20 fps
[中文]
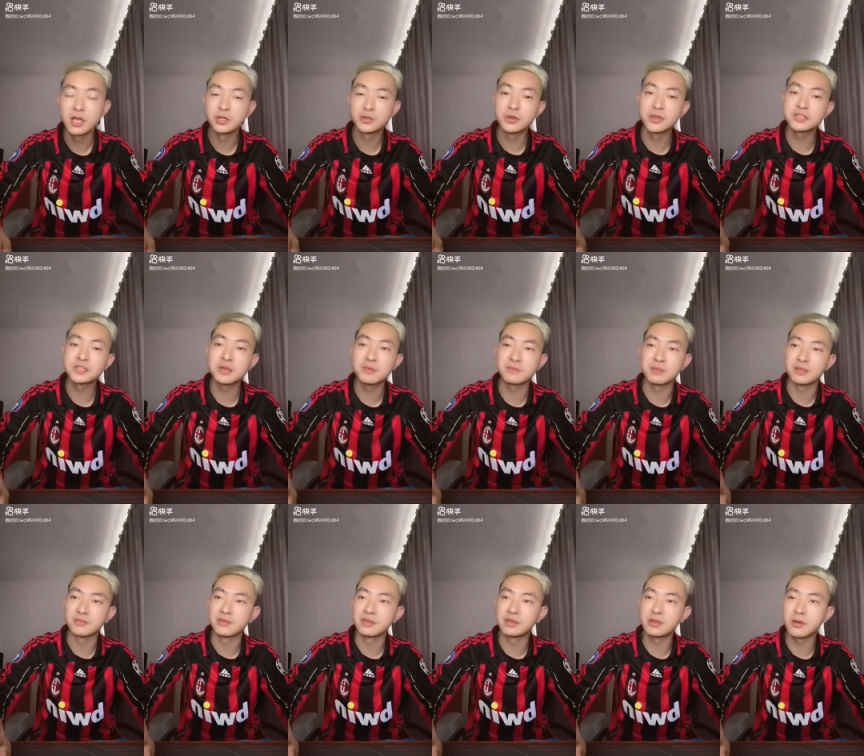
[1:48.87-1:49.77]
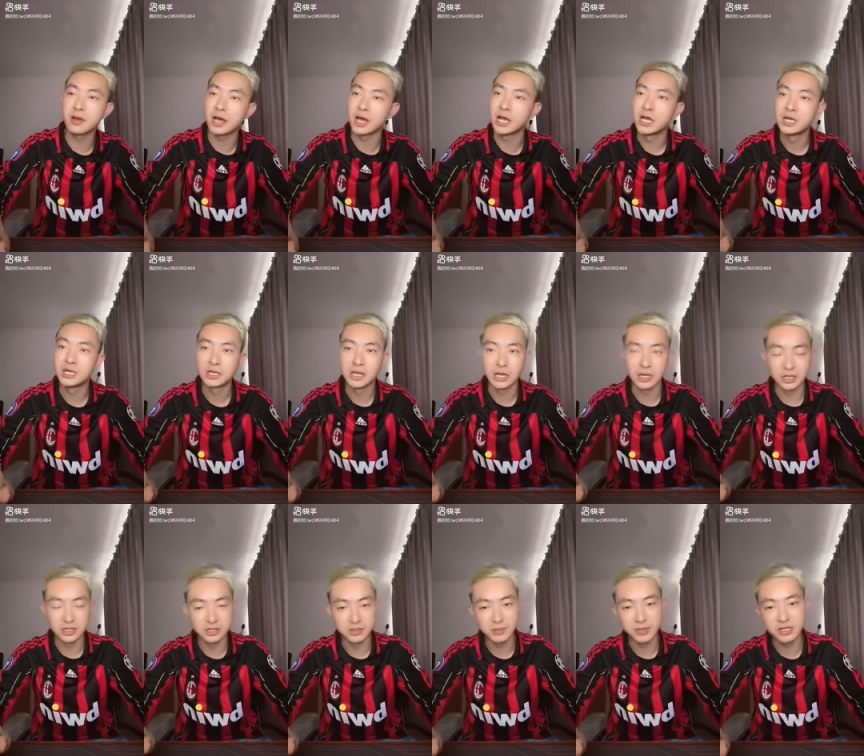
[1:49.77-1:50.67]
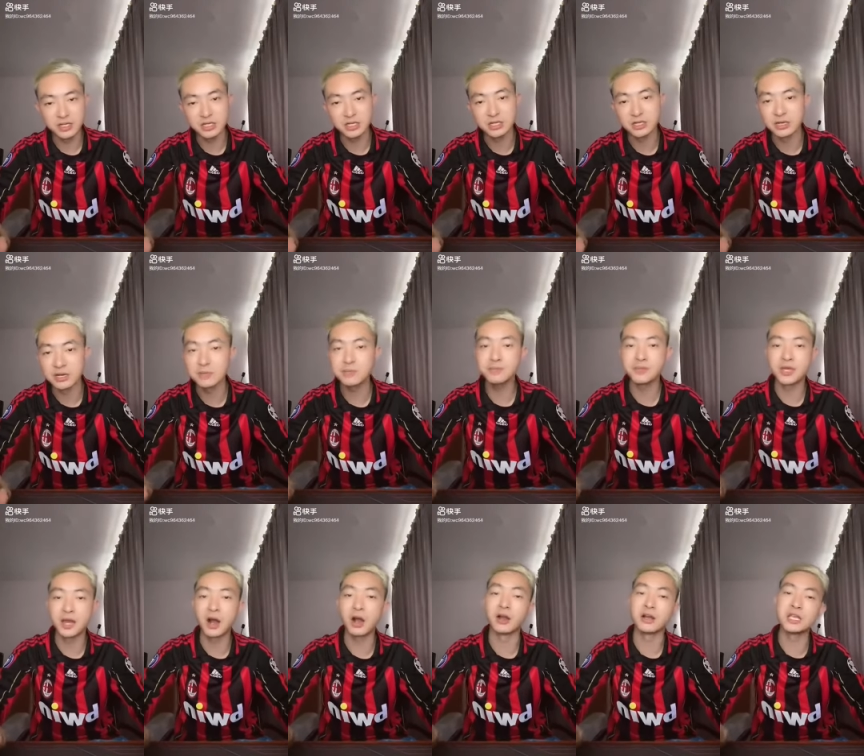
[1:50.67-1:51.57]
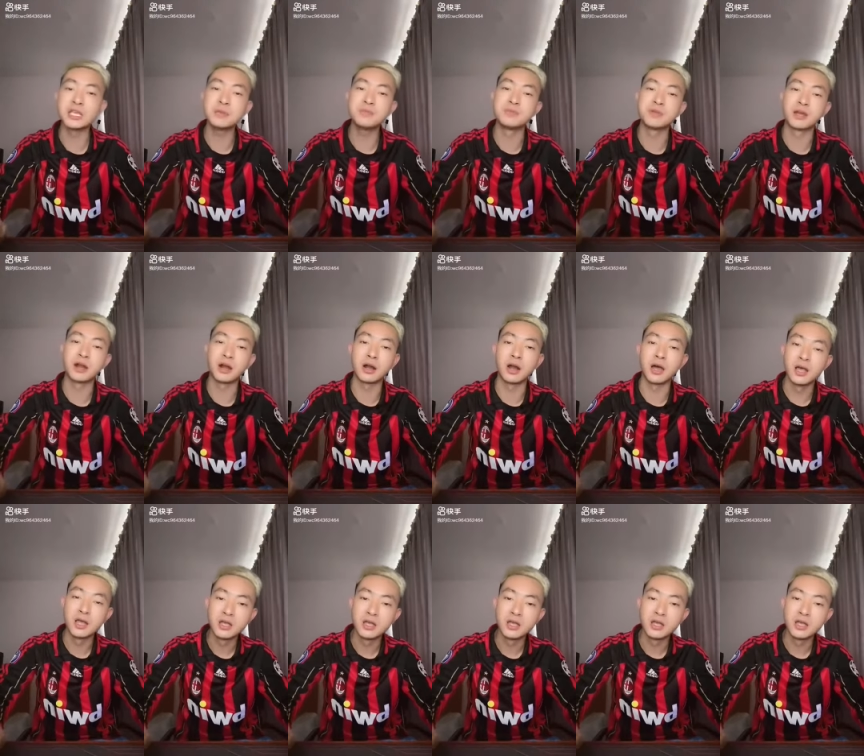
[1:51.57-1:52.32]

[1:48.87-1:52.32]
推荐比分的话，呃，这边是零比二、一比二。